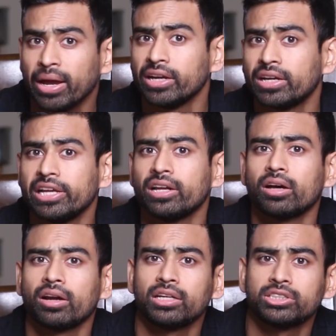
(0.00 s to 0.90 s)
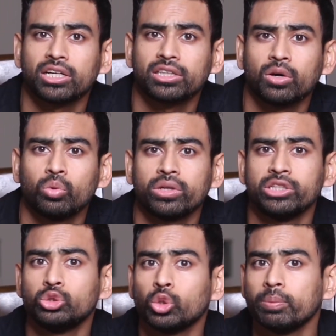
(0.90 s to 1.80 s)
నేను క్లియర్
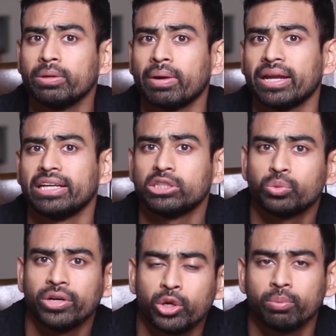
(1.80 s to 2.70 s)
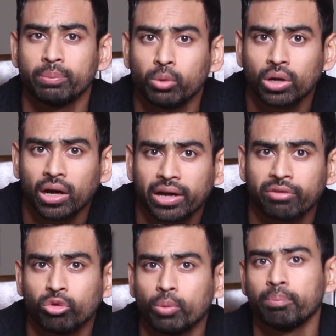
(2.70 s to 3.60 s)
చేయాలనుకుంటున్నాను ఈ వీడియోలో నేను చెప్పిందంతా నా
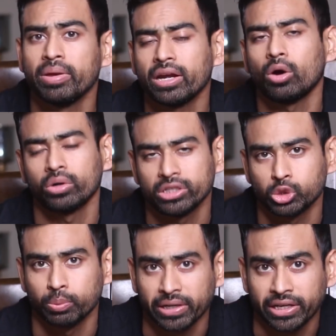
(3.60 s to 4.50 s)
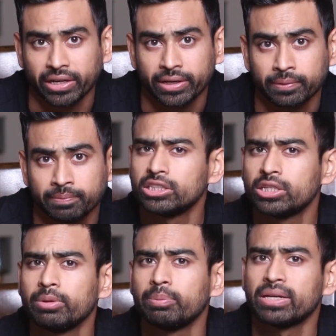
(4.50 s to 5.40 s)
హానెస్ట్ ఒపీనియన్ మాత్రమే బెస్ట్
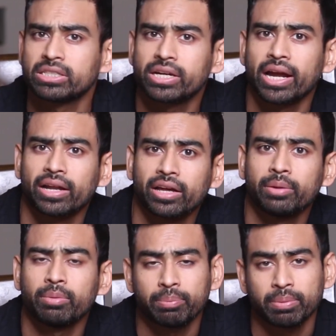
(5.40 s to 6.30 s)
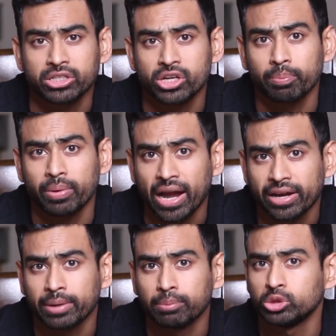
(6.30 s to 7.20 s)
కేటగిరీలో మెన్షన్ చేసిన ఎలాంటి
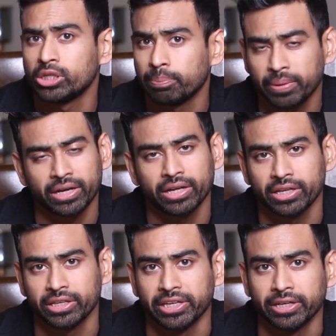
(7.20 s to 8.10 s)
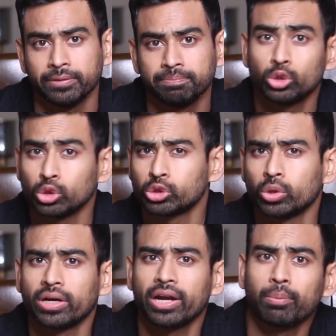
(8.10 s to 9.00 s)
బ్రాండ్ కూడా నాకు పే చేయలేదు ఫ్రెండ్స్
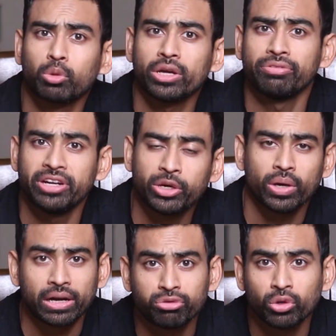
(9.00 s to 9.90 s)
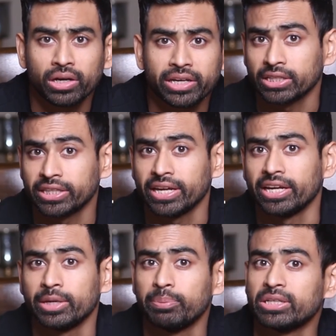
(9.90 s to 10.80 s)
ఈ వీడియో మీకు హెల్ప్ఫుల్ గా ఉండి నేను ఈ
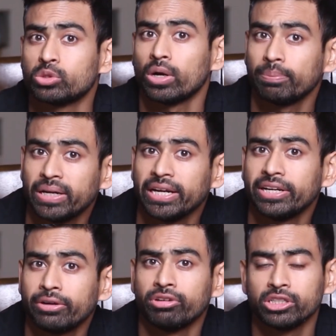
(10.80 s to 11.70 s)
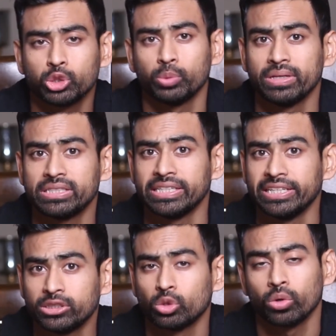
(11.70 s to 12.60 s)
అప్డేటెడ్ వర్స్ టు బెస్ట్ సిరీస్ ని
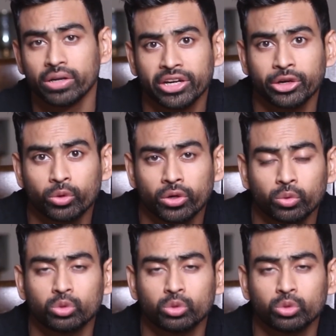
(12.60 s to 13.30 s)
కంటిన్యూ చేయాలనుకుంటే